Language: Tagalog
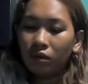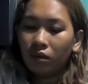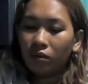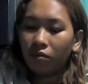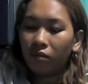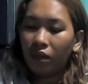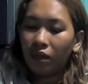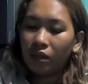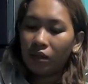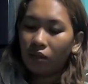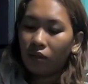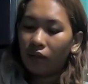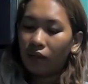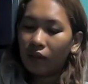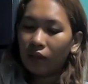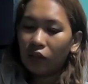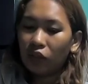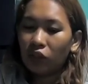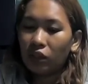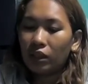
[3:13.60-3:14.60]
Mix ko lang
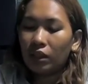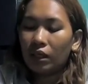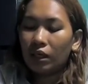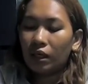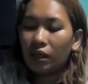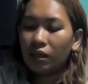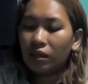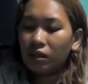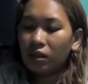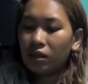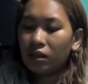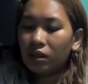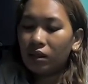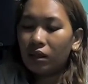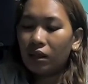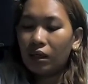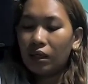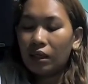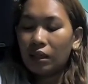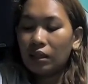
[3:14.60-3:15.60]
siya guys.
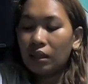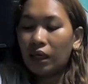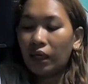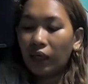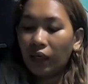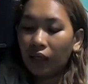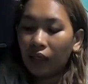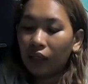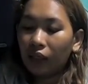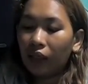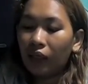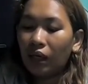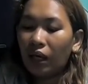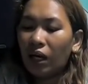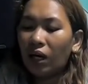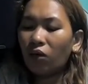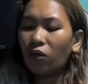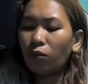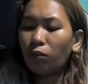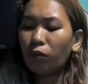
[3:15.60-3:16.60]
Sayang hindi na
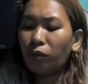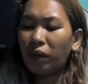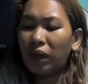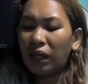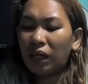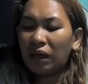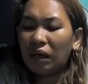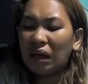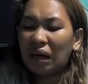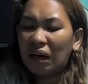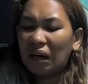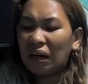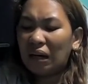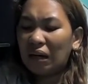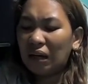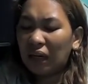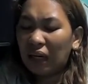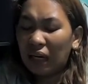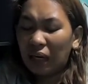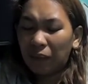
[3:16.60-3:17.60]
ako bumili
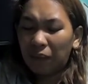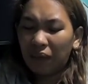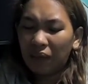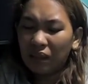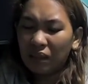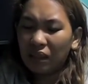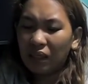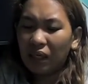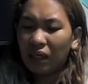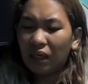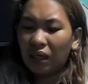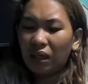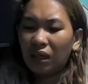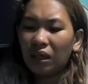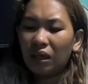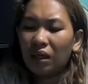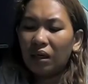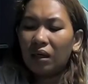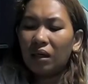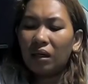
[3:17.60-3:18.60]
ng kalamansi.
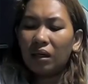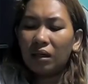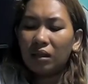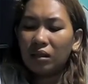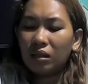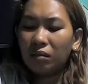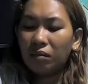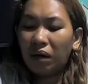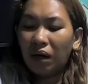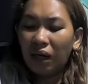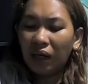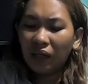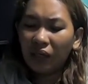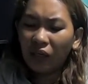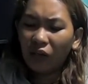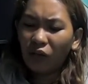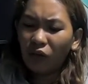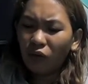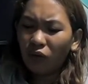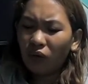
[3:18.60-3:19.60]
Kasi mahal
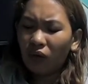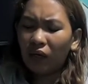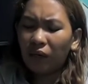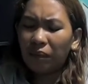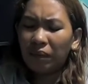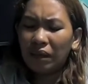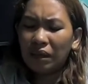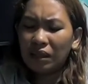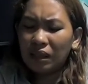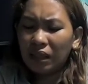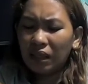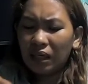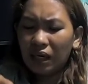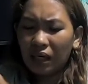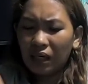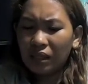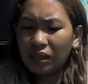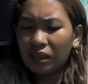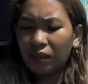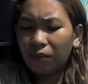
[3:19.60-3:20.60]
ngayon yung kalamansi
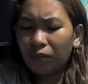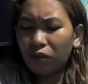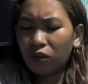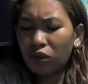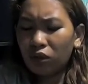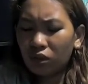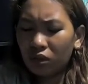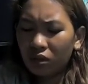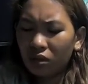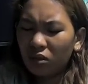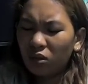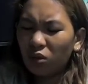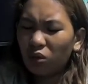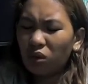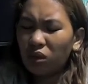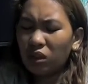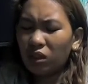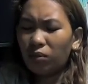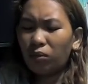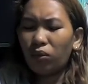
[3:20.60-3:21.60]
guys. Tapos dun
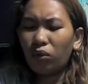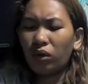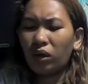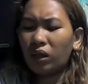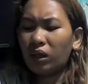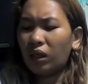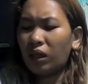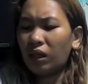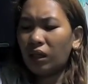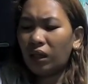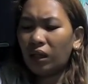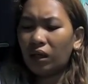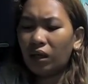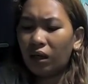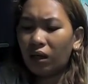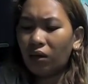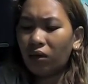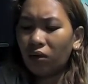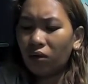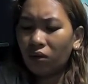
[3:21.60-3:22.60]
sa bukid din
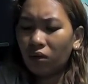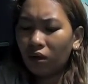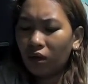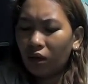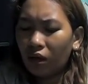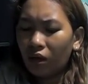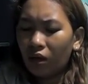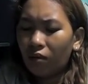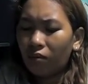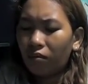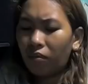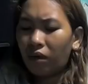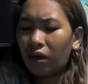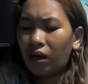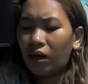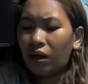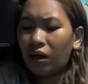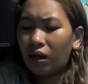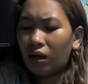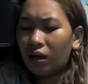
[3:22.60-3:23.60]
ano ma
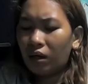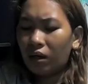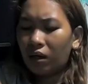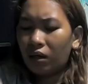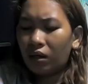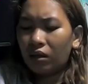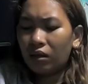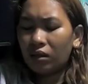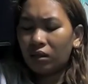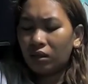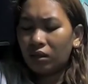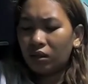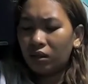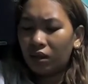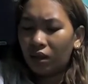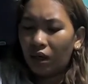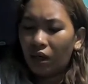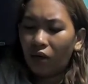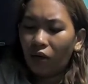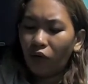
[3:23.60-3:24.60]

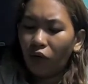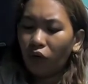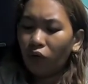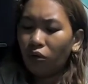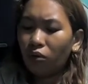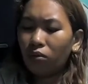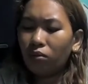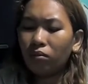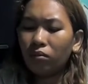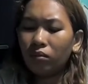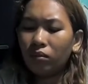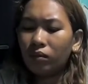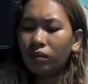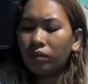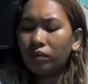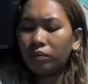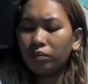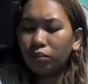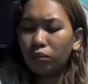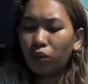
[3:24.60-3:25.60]
ano yung
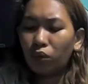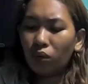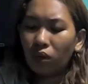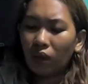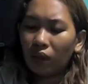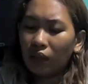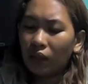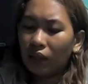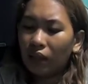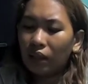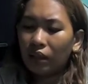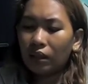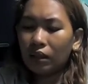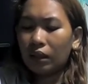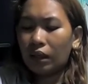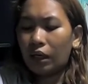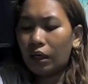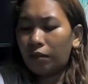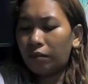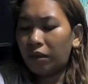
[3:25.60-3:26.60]
bunga ng
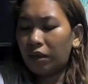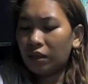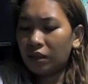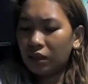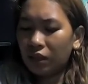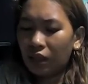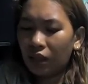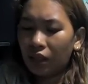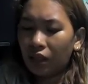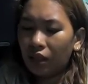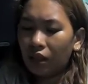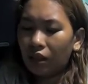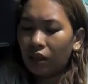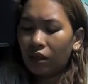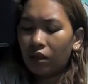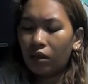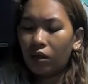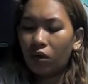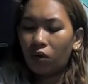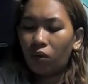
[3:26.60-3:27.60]
kalamansi.
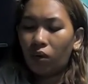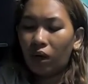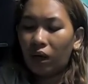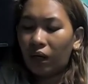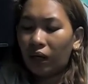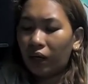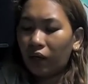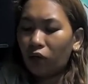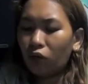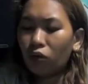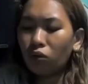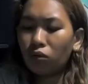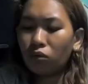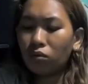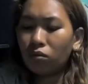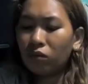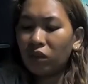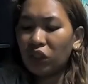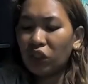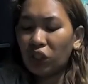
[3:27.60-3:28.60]
Wala
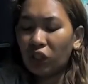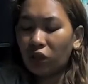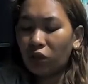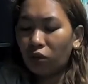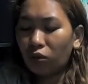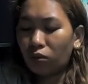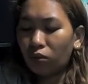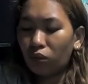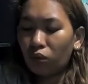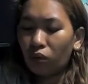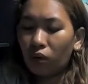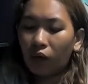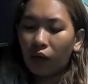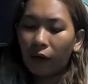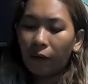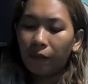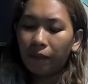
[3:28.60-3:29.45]
kayong masyadong bunga.